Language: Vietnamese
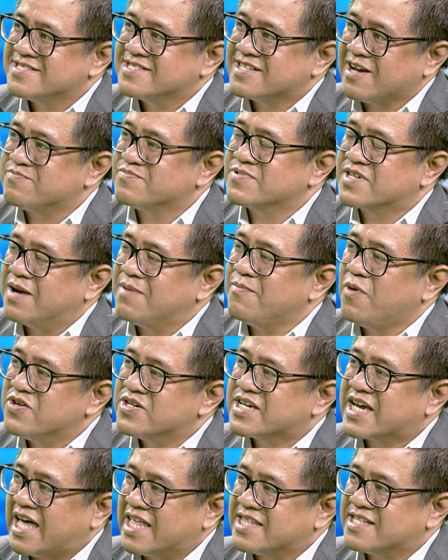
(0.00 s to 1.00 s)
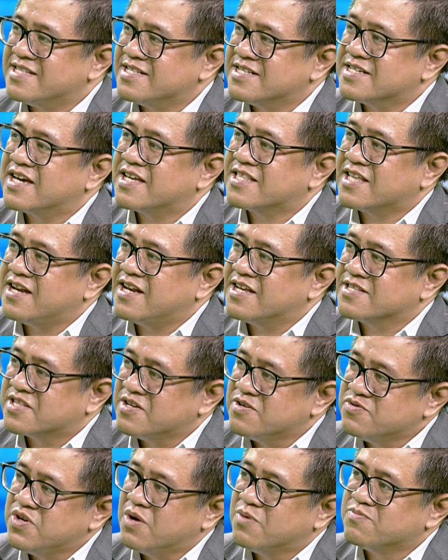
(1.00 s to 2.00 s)
trong cái bối cảnh có thể là
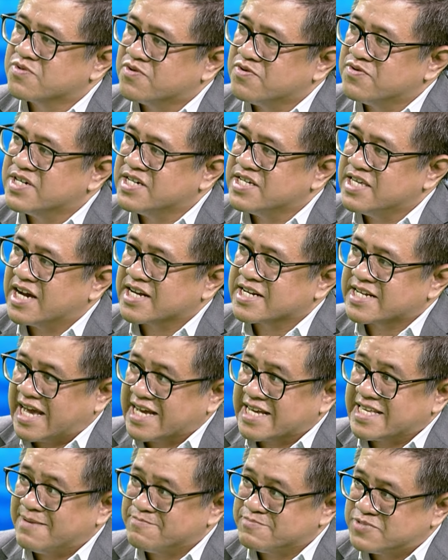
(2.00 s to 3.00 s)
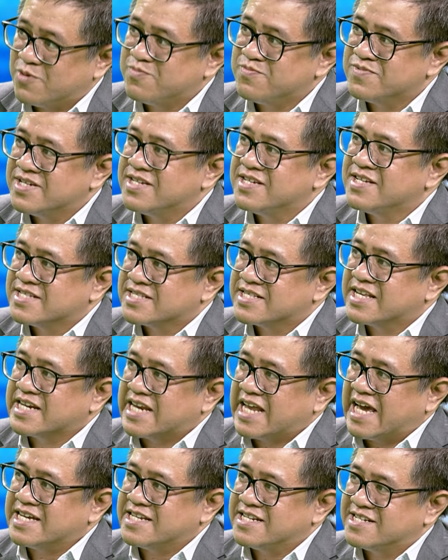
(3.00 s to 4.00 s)
tiêu dùng của người dân đang giảm sút thì
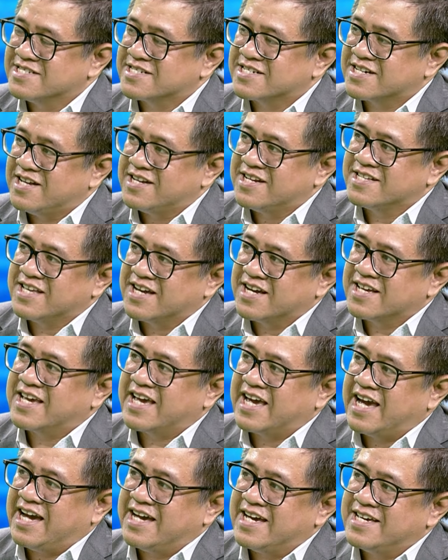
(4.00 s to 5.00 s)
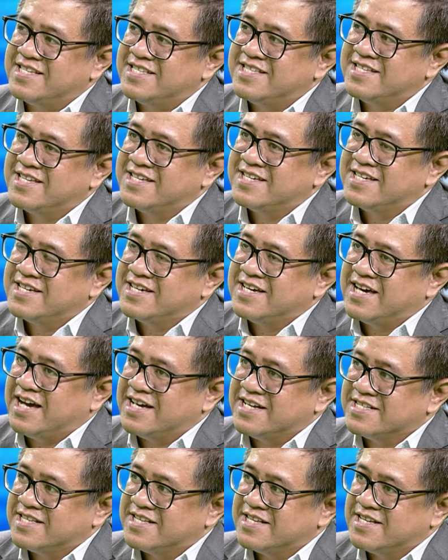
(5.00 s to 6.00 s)
đây được coi là những cái
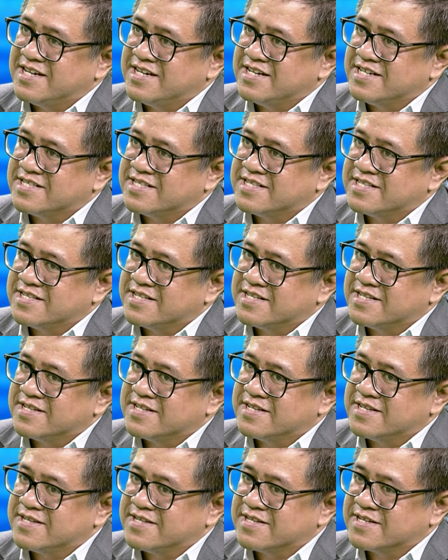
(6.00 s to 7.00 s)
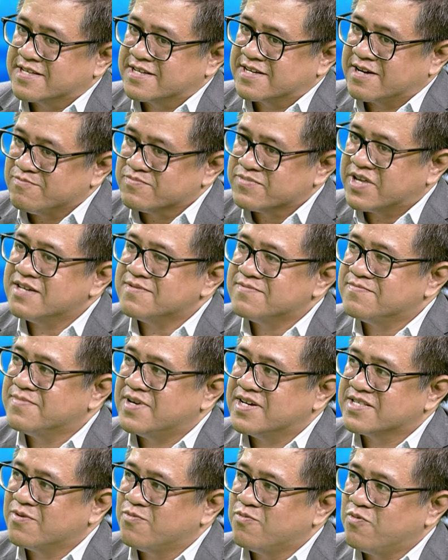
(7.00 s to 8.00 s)
à, à, công thức
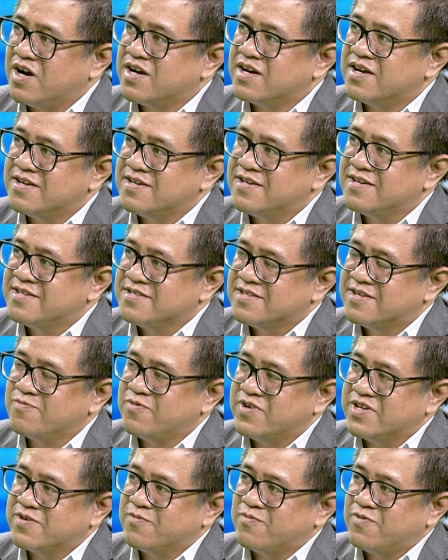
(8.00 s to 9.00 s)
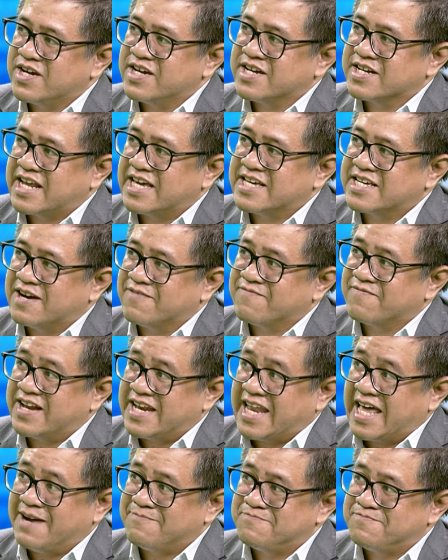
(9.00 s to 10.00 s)
mà Trung Quốc chính quyền Trung Quốc hiện nay cần phải
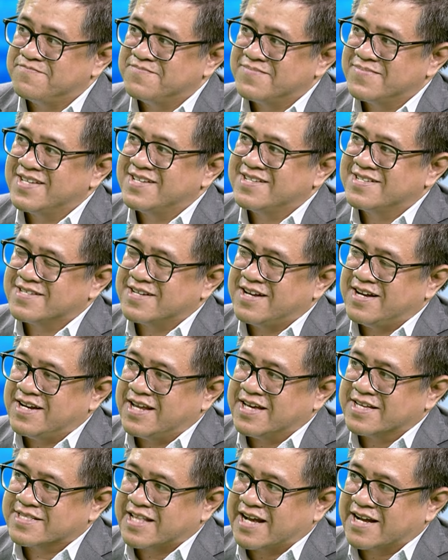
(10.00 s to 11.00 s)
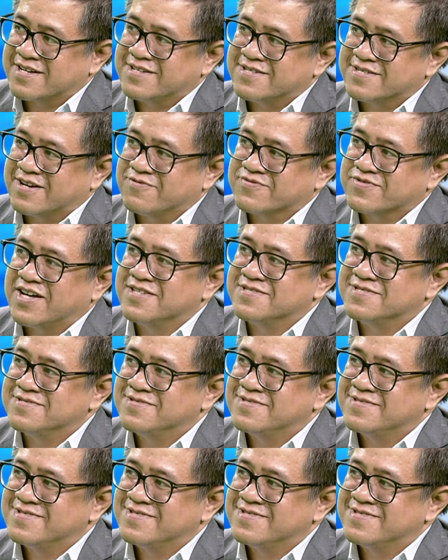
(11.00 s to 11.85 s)
làm đó là tăng cường đầu tư